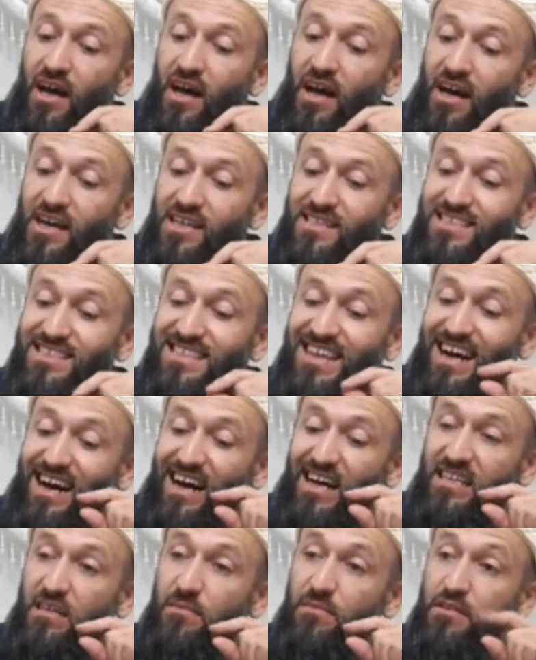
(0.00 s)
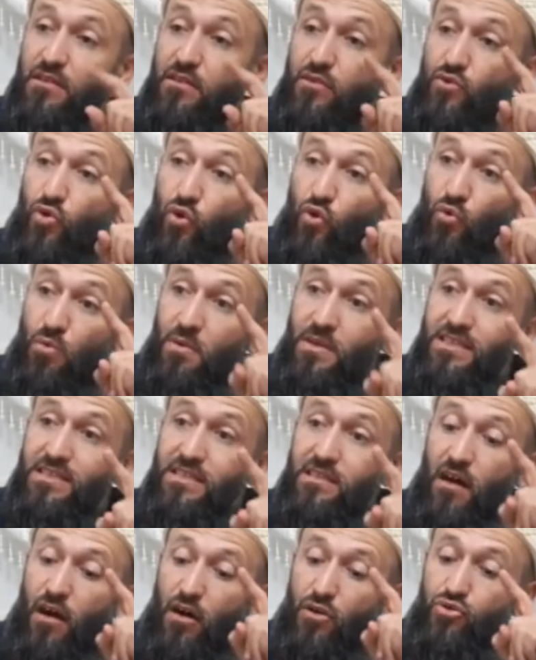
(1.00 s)
Hazreti Adem'in
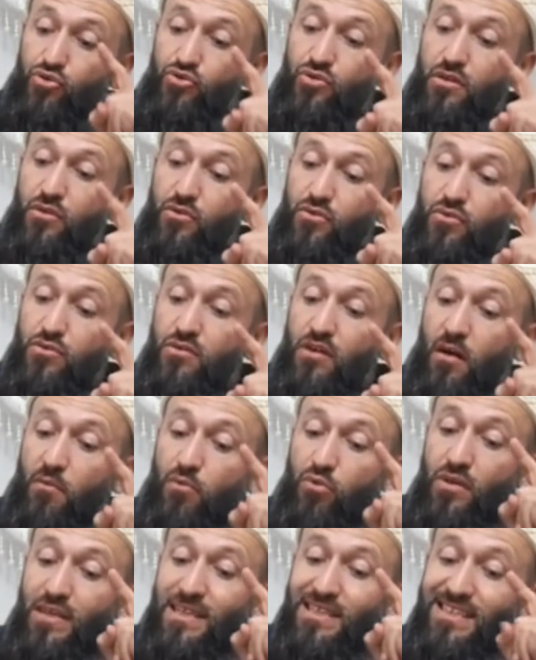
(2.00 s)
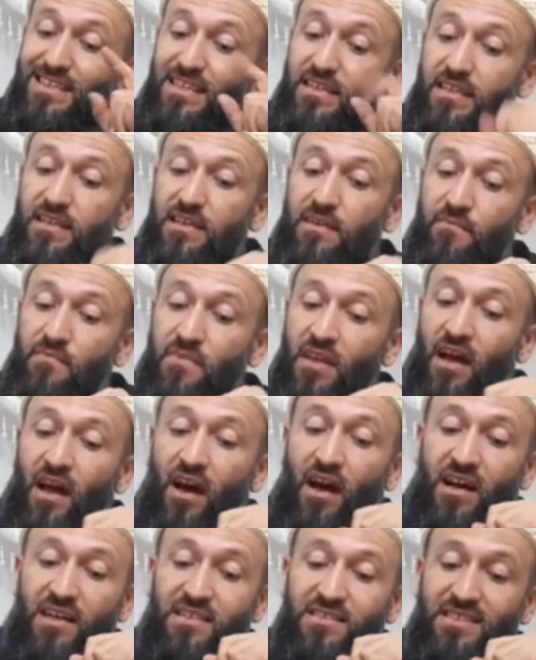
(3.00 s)
tövbesi aşure günü kabul edildi.
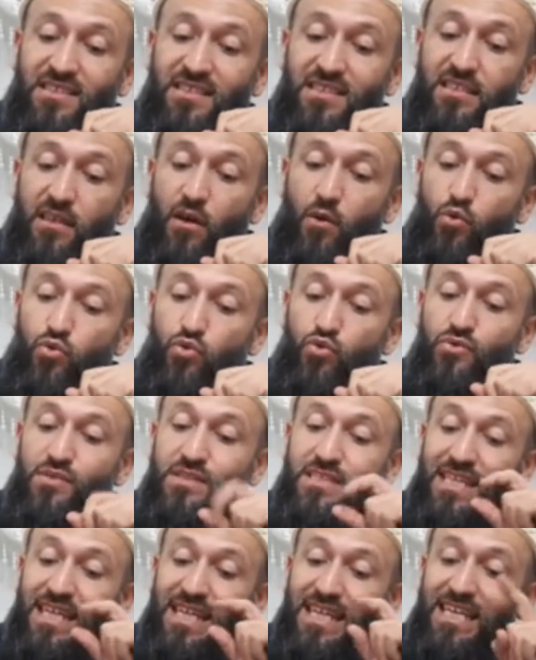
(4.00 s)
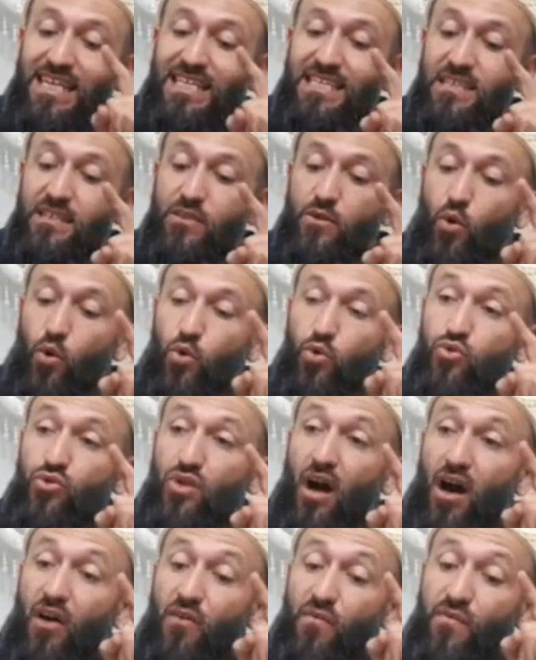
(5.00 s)
Hazreti Davut'un zellesi o
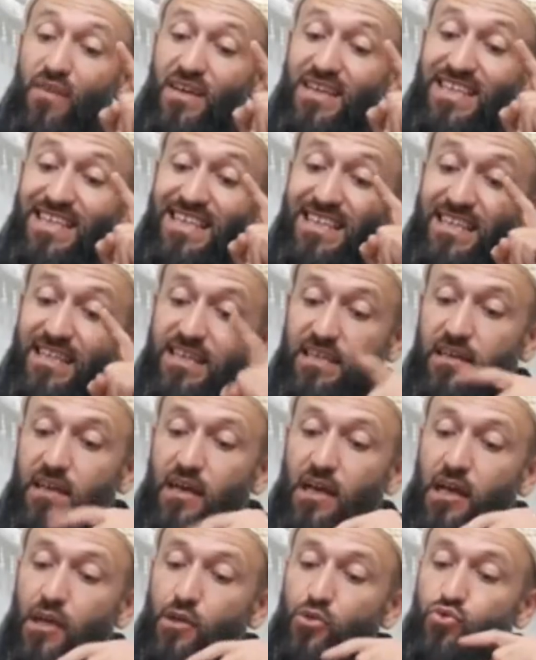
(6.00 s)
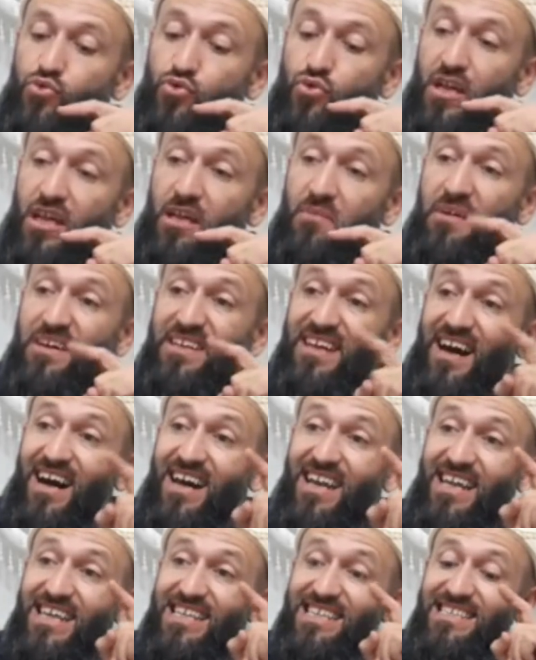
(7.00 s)
gün affedildi. Süleyman
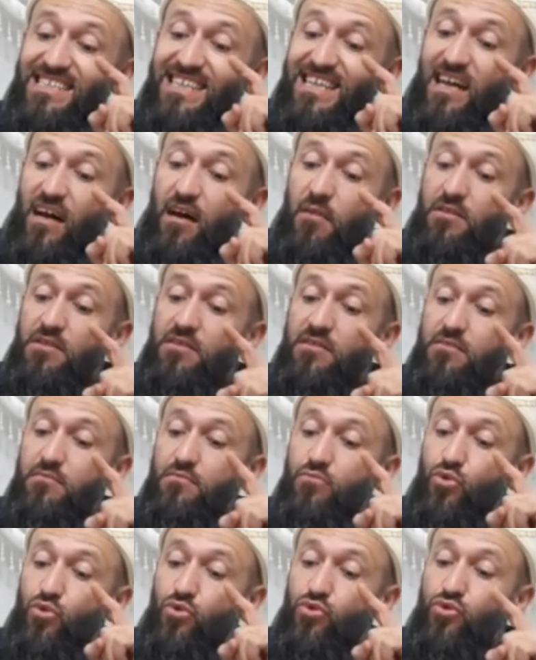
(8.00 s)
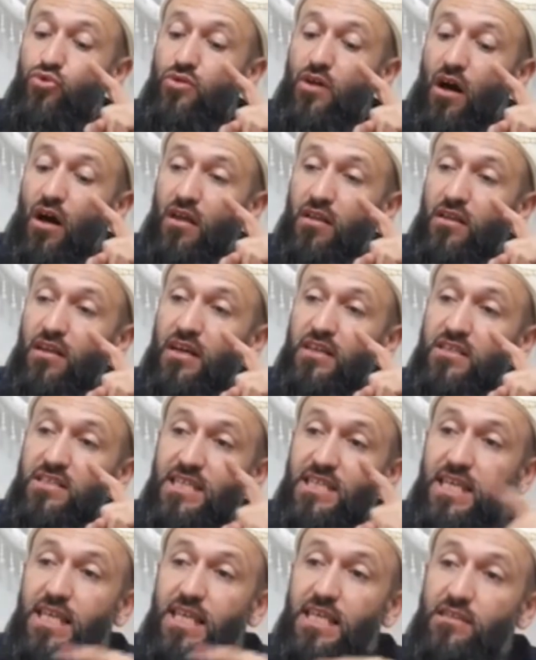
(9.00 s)
aleyhisselamın mülkünü Allah
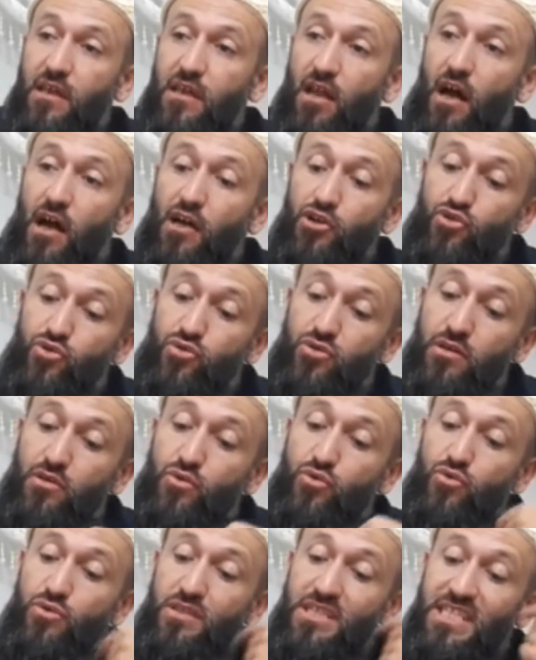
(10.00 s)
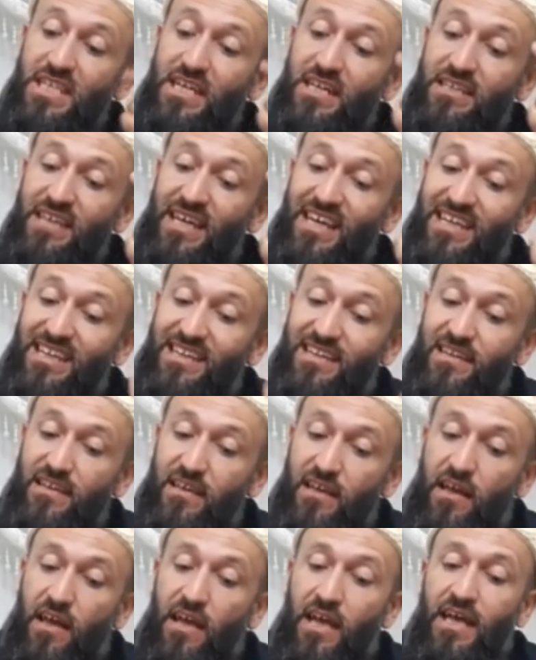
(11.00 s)
Celle Celal aşure günü iade
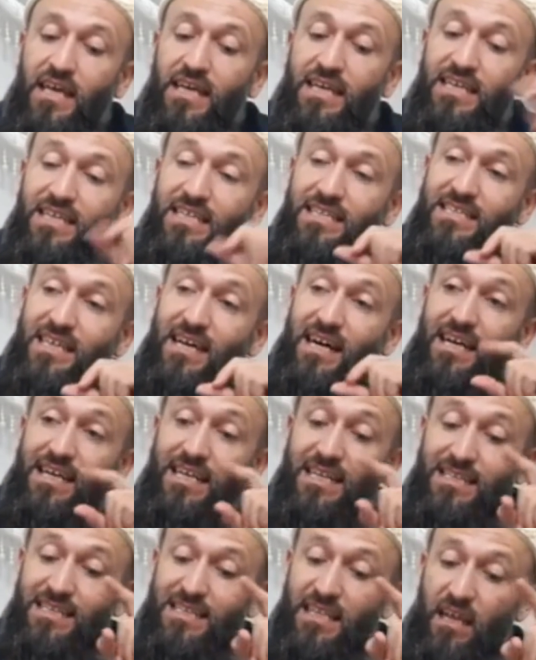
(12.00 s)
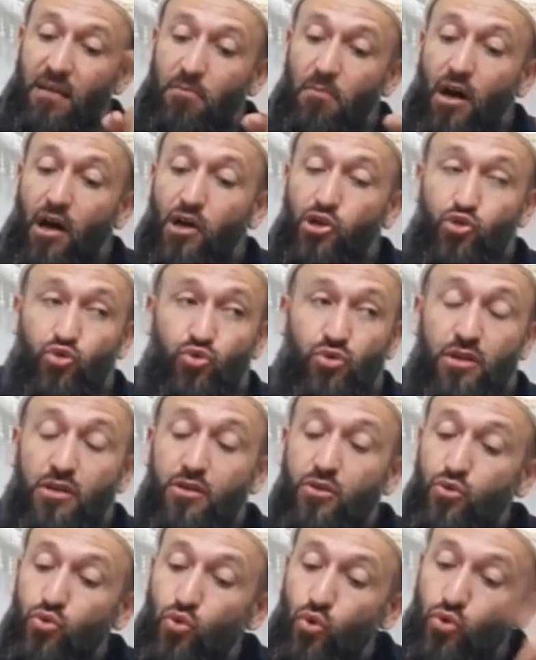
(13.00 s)
etti. İsa aleyhisselam aşure
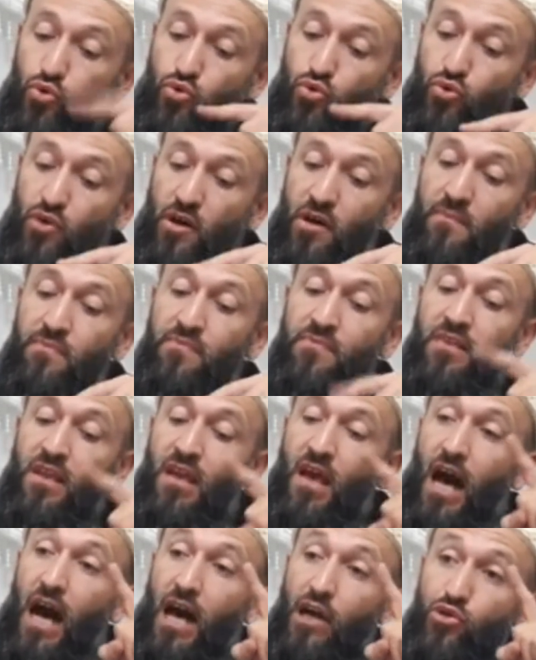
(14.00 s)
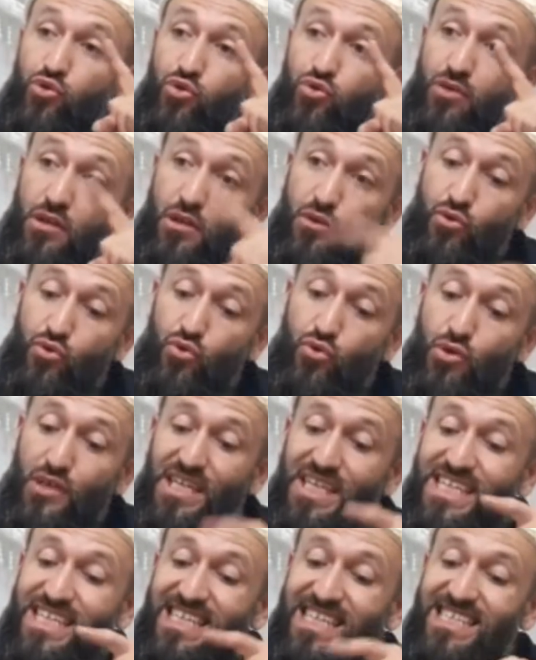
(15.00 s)
günü doğdu. Aşure günü
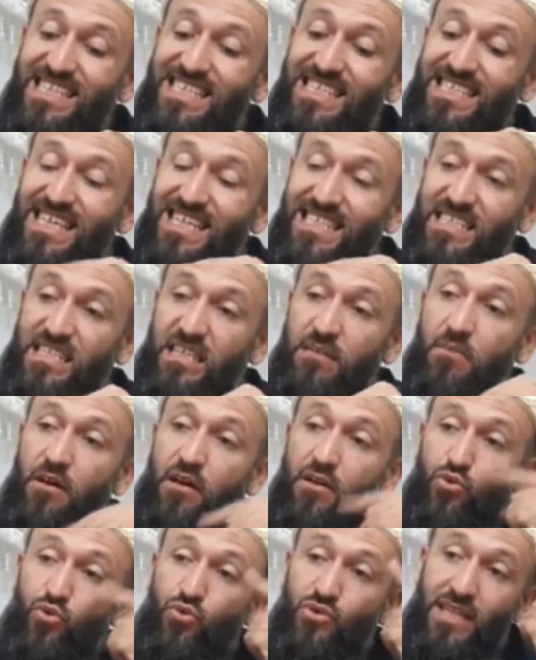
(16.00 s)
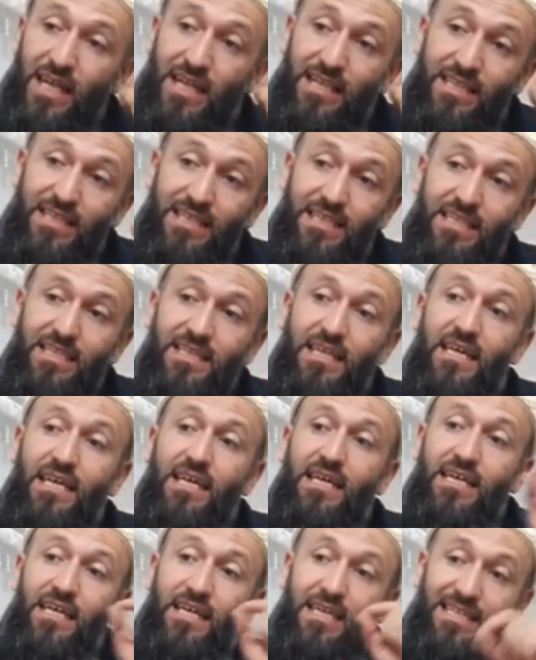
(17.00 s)
ikinci kat semaya yükseltildi.
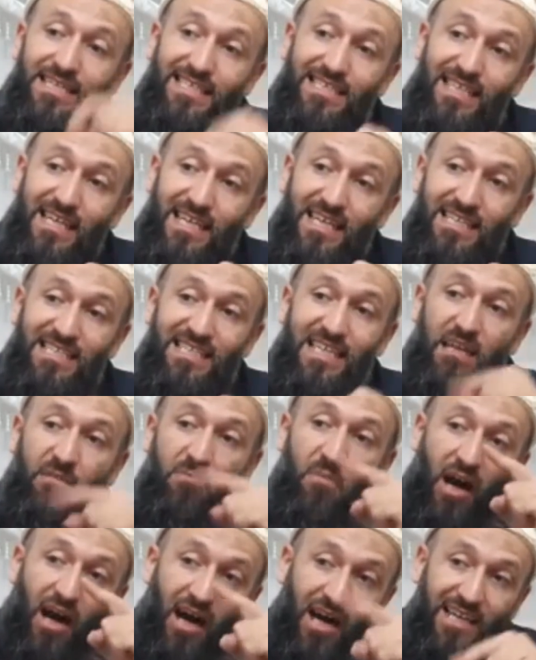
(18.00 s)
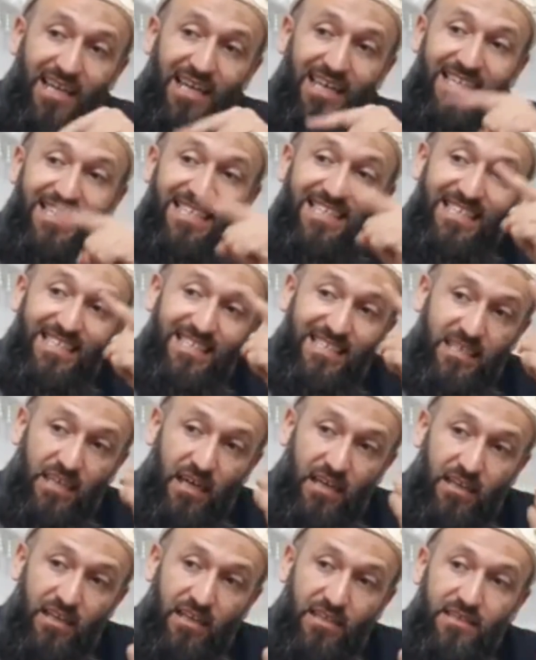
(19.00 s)
İsa aleyhisselam hala ikinci
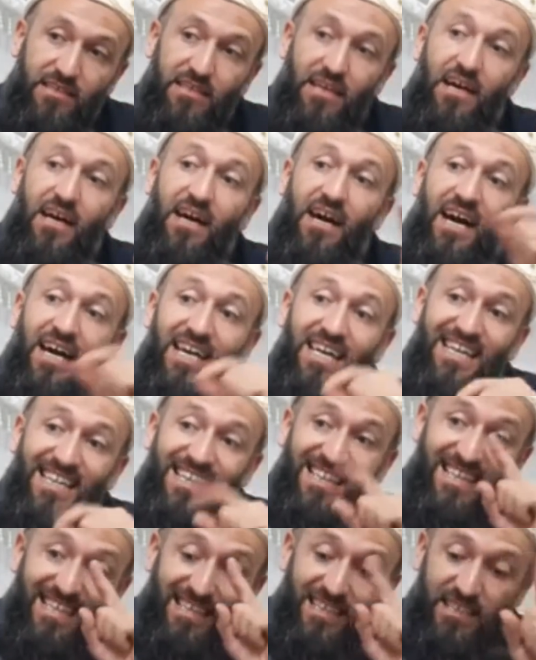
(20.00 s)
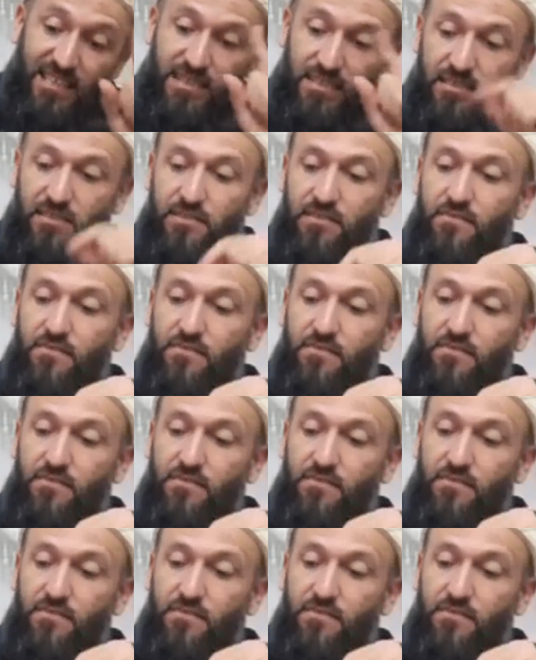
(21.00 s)
kattadır, hayattadır.